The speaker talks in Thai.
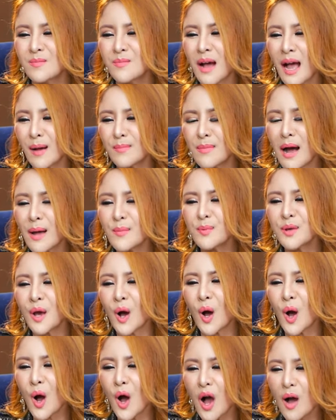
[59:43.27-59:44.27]
มาบ้านพี่
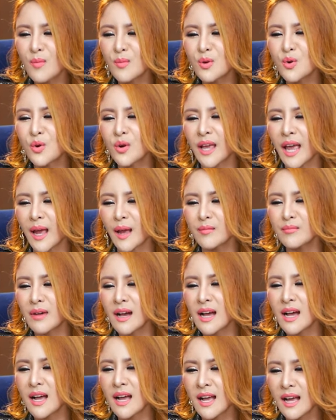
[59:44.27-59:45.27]
อ้อมลูกเก่ง
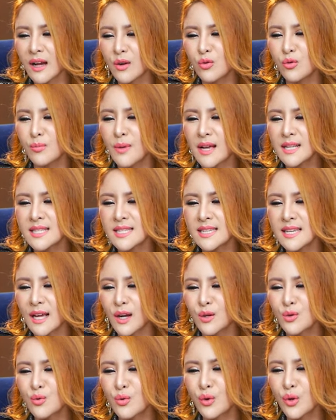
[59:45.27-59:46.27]
มากคุณแม่เชีย
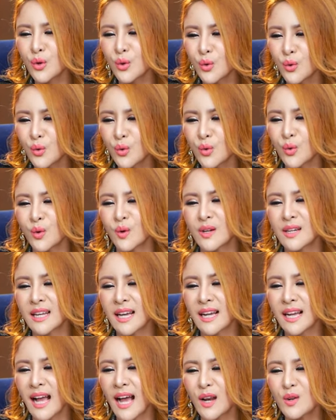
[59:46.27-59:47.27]
ร์ลูกอยู่
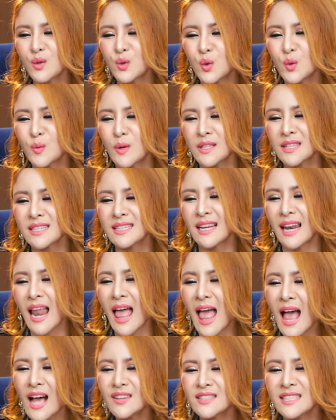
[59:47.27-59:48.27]
นะคะลูกตู่บอกตื่น
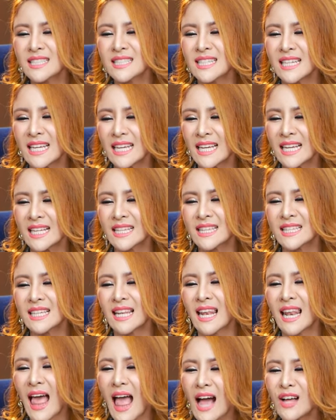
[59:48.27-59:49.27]
แล้วตื่นอีกตื่
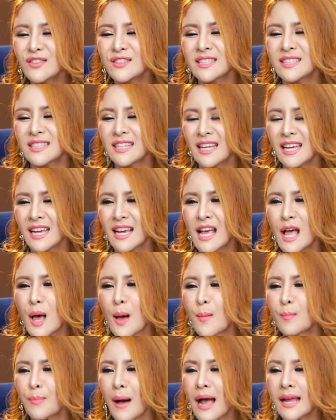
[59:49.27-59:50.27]
นแล้วตื่นอีก
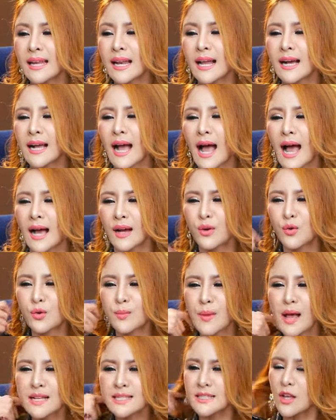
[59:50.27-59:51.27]
ไปได้แล้วค่ะคุ
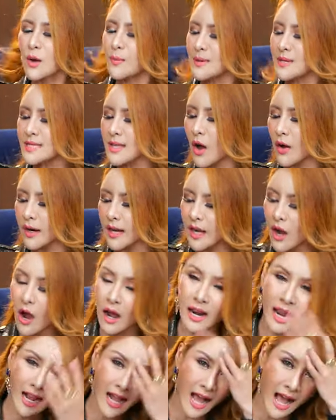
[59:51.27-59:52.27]
ณแม่จะต้องไปสอนในคอ
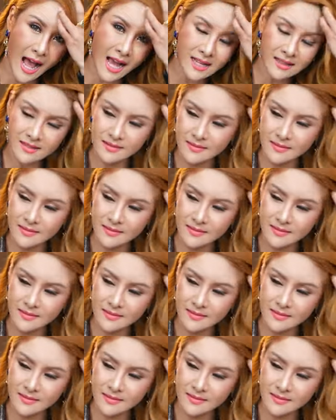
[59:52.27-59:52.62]
ร์สเลยค่ะ